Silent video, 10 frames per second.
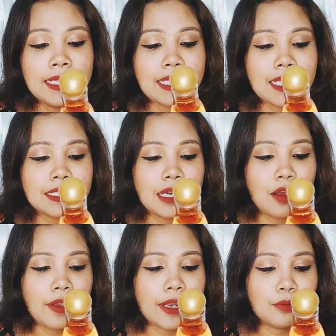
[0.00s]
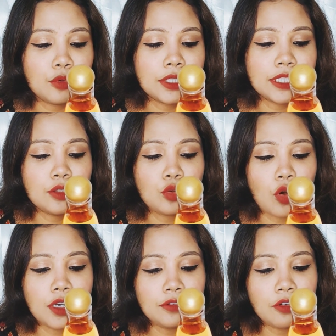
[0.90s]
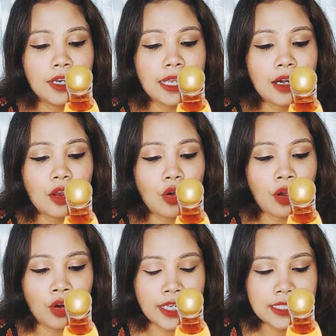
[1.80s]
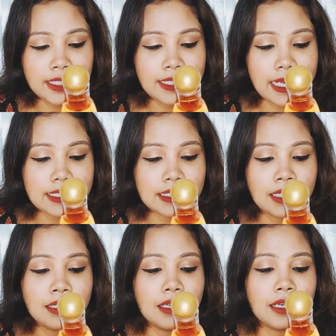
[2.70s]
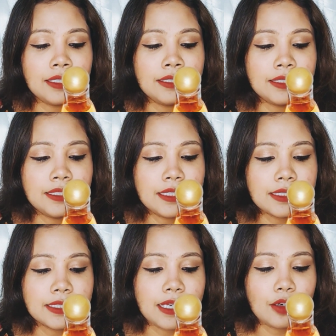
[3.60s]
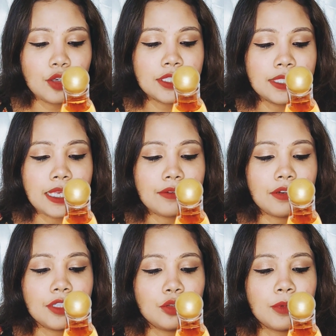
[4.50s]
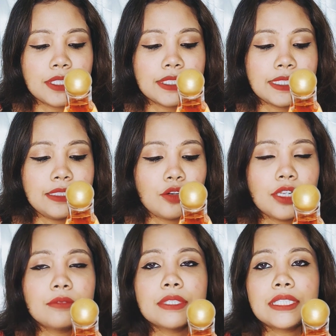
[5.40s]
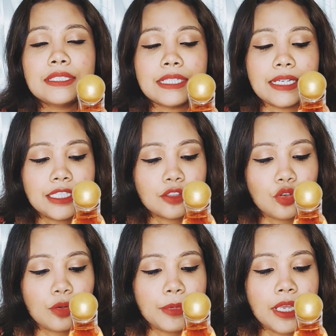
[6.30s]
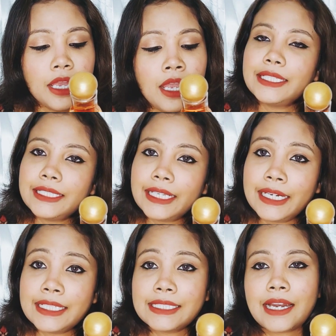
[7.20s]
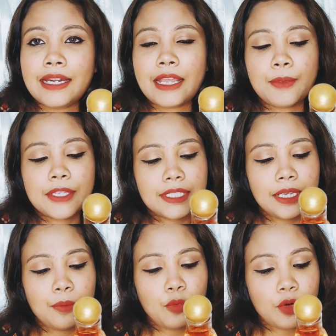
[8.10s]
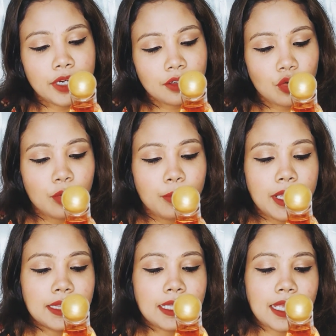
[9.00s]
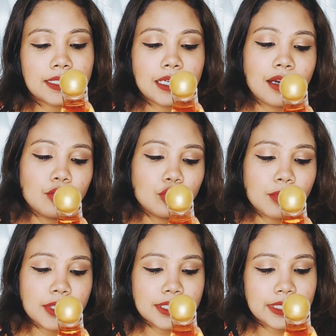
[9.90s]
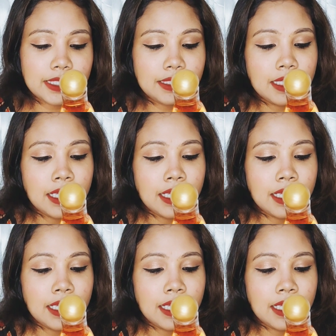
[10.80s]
তাছাড়াও এর মধ্যে যেহেতু অলিভ অয়েল আর অরেঞ্জের ন্যাচারাল ইনগ্রিডিয়েন্টস দেওয়া রয়েছে তার ফলে তোমার স্কিন অনেক বেশি নারিশ করবে স্কিনকে সান ড্যামেজ থেকে প্রোটেক্ট করবে তাছাড়াও তোমার স্কিন